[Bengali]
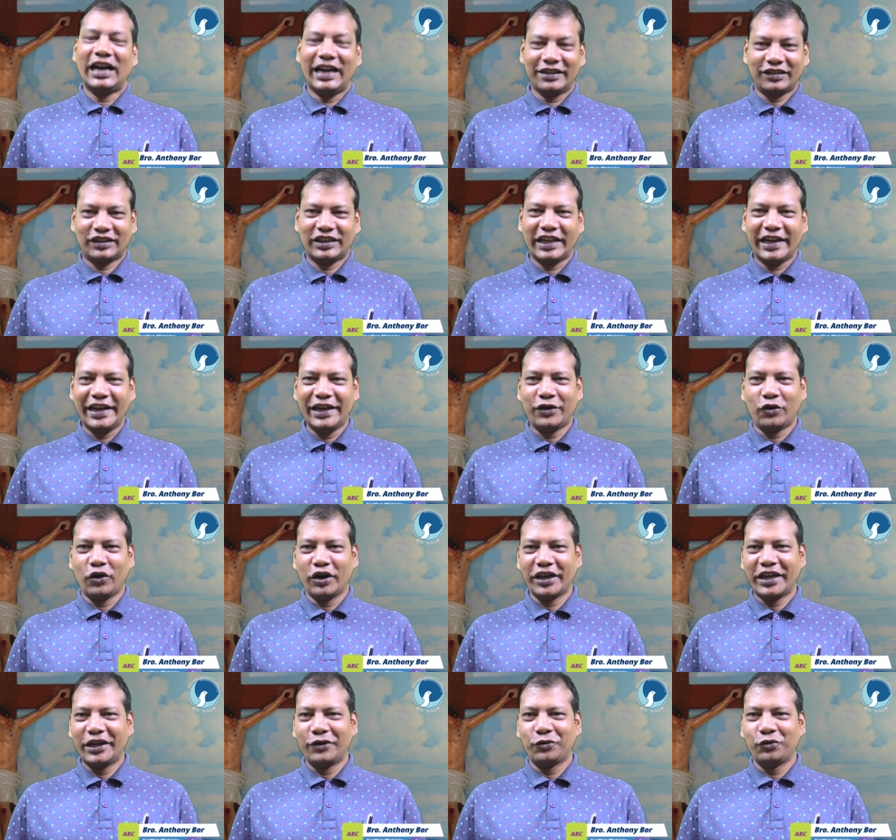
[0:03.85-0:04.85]
আত্মার এই
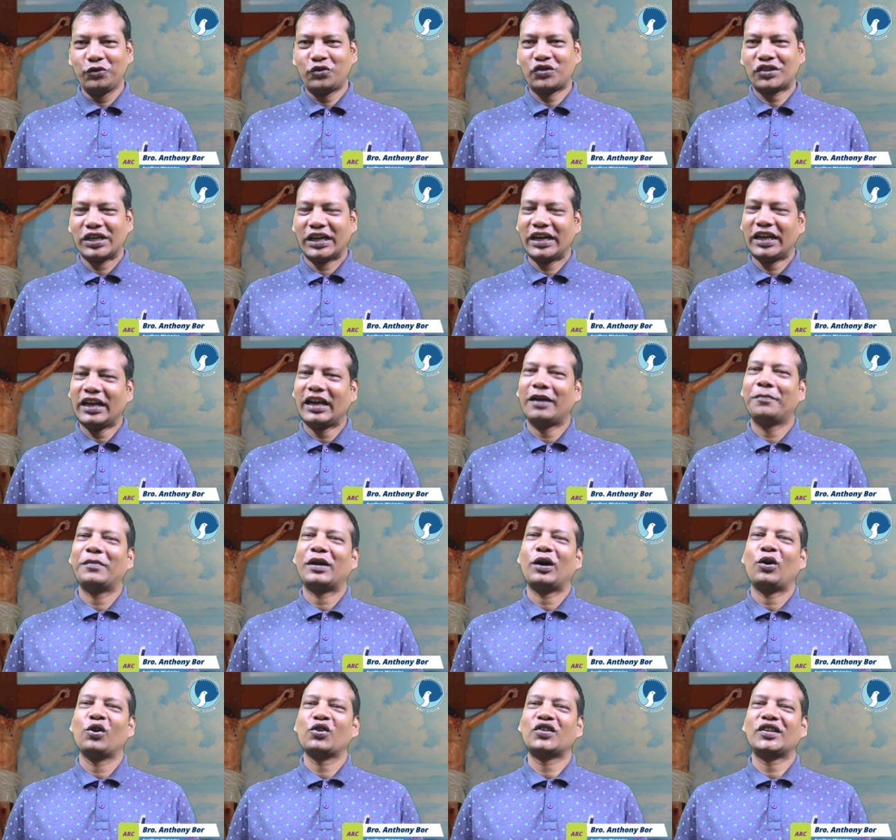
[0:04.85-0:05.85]
খড়গের অনুষ্ঠানে
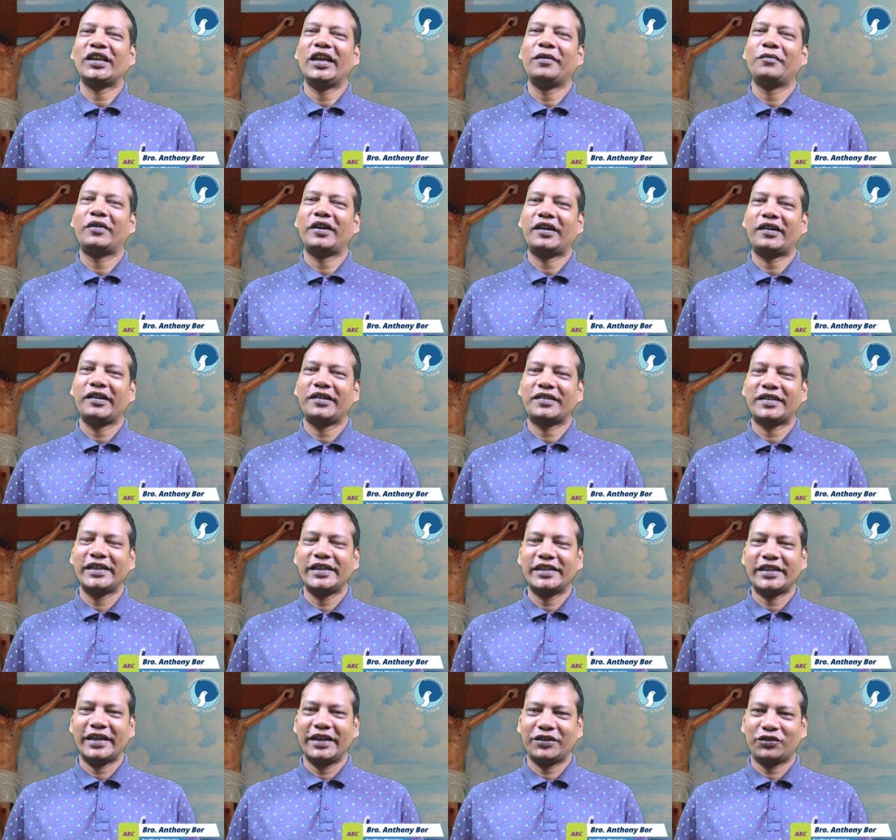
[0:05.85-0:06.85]
আমরা অক্সিলিয়াম রিট্রিট
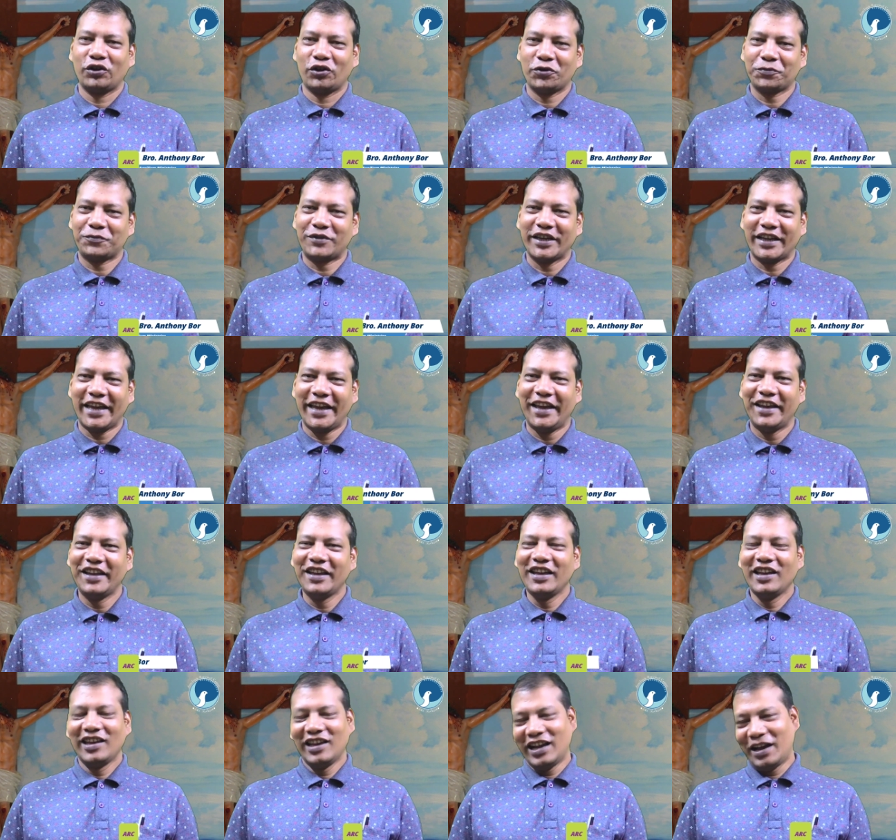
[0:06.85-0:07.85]
সেন্টারের তরফ থেকে
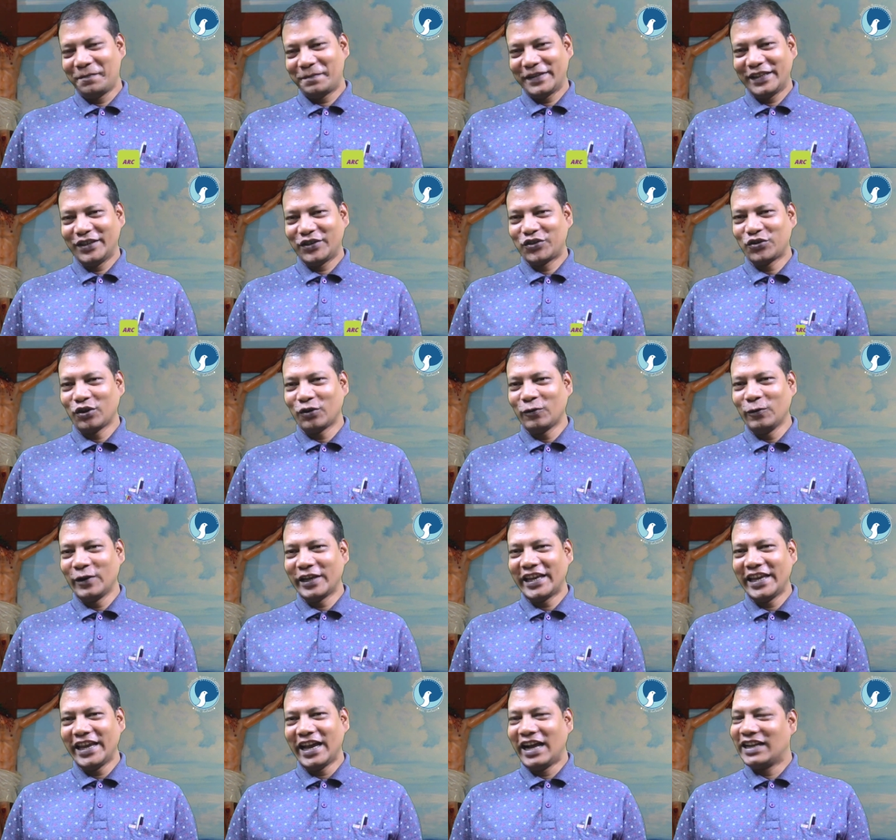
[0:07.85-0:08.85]
আপনাদের
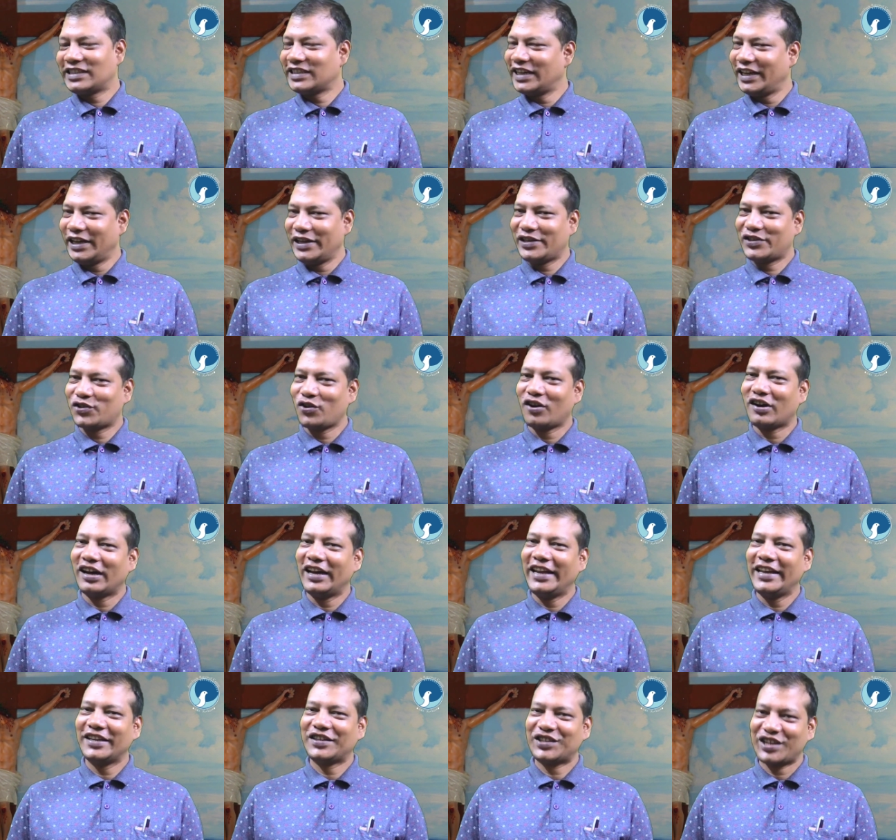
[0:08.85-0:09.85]
সকলকে আজকের এই
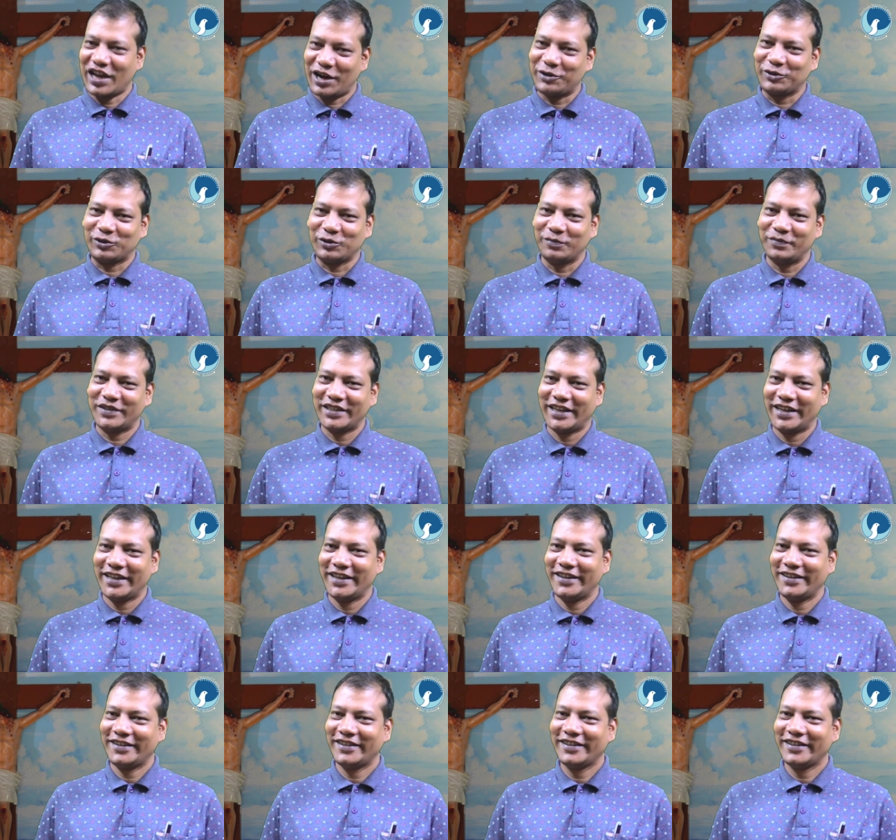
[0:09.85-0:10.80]
সকালে স্বাগতম জানাই